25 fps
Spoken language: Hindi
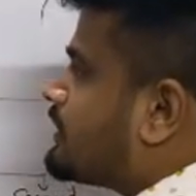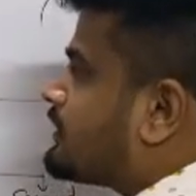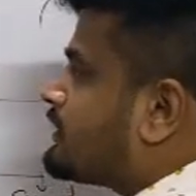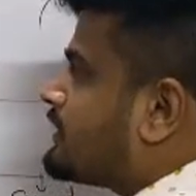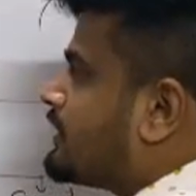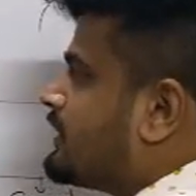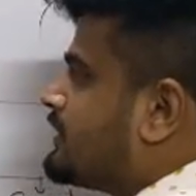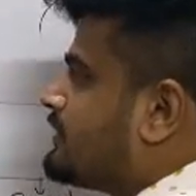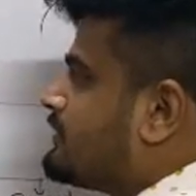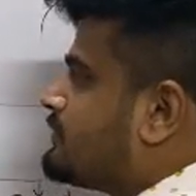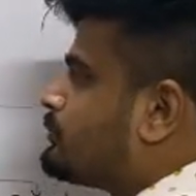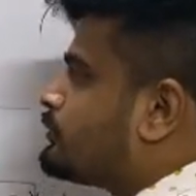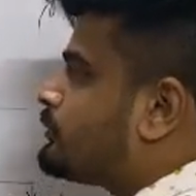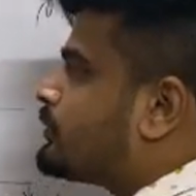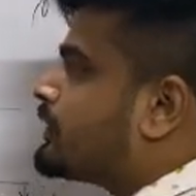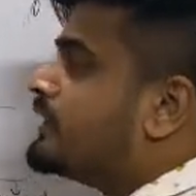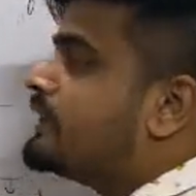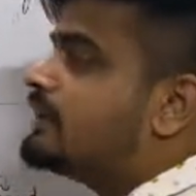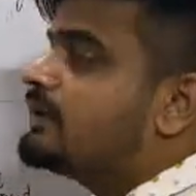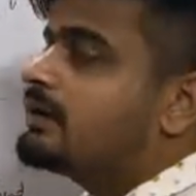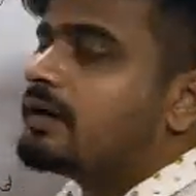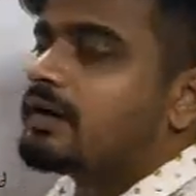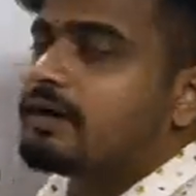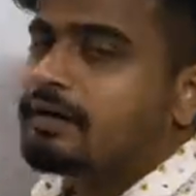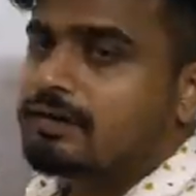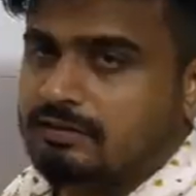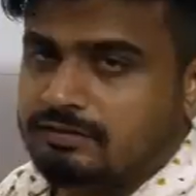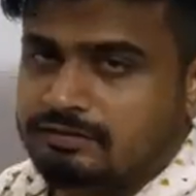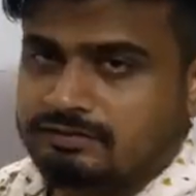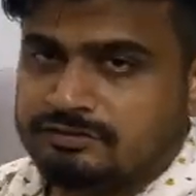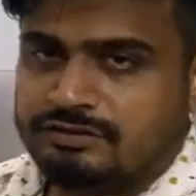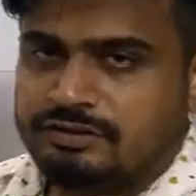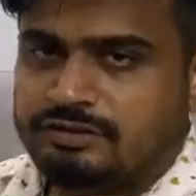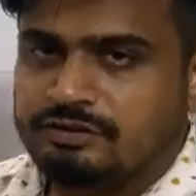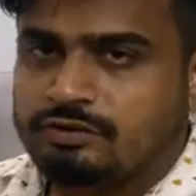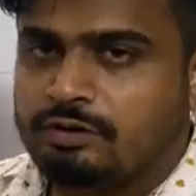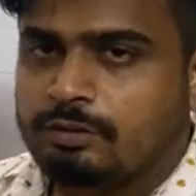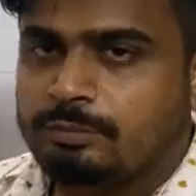करते हैं स्ट्रीट
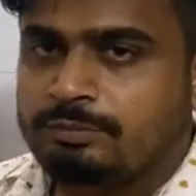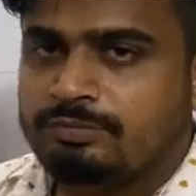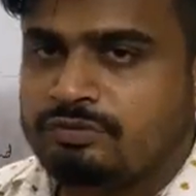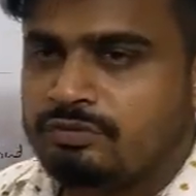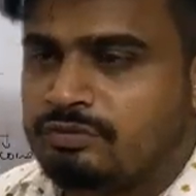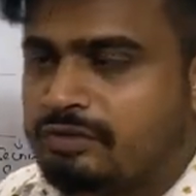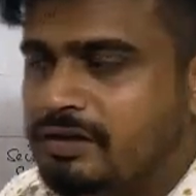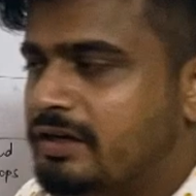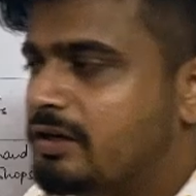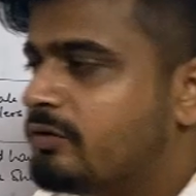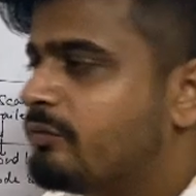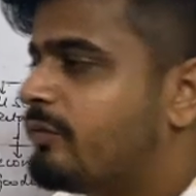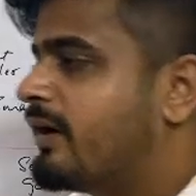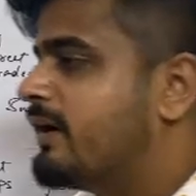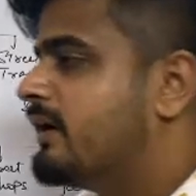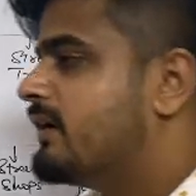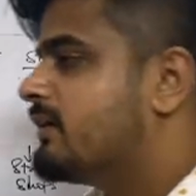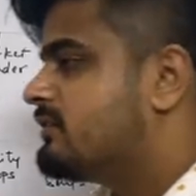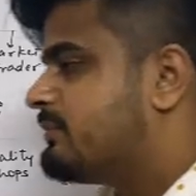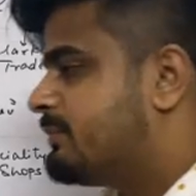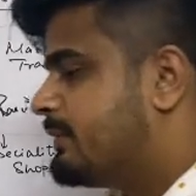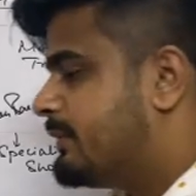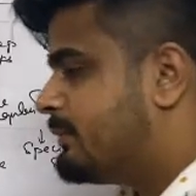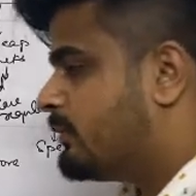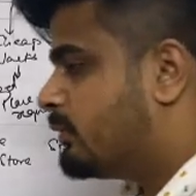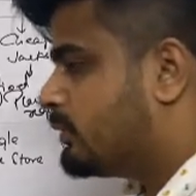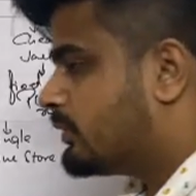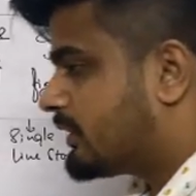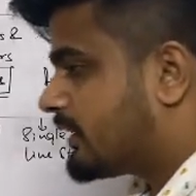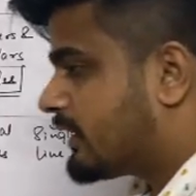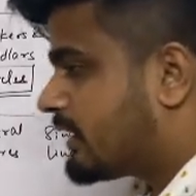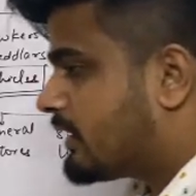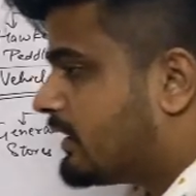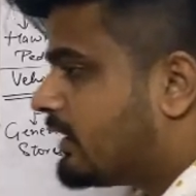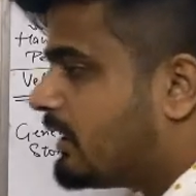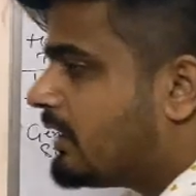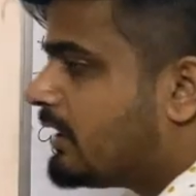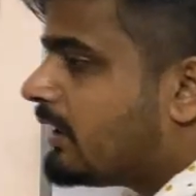ट्रेडर्स जिनको हम स्ट्रीट वेंडर्स भी बोलते
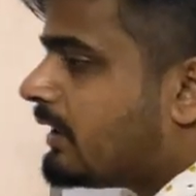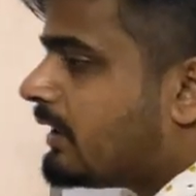हैं